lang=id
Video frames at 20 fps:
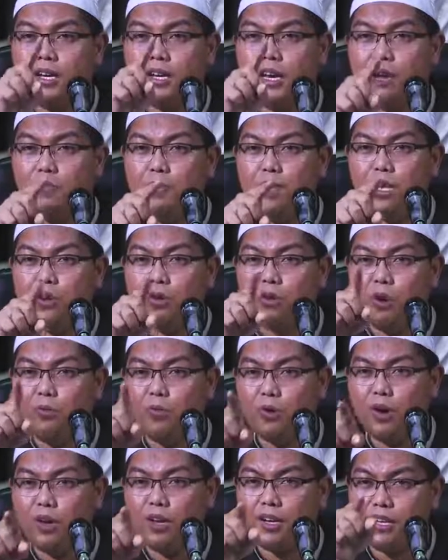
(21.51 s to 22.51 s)
Nabi
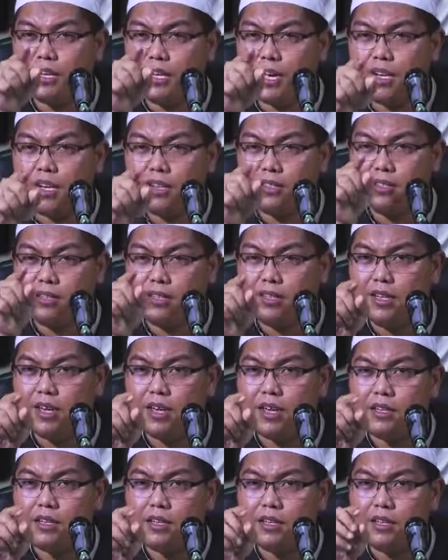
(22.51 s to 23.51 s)
ngobrol dengan
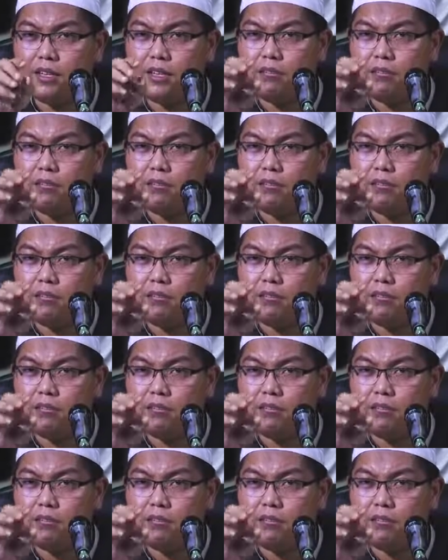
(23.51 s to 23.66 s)
istrinya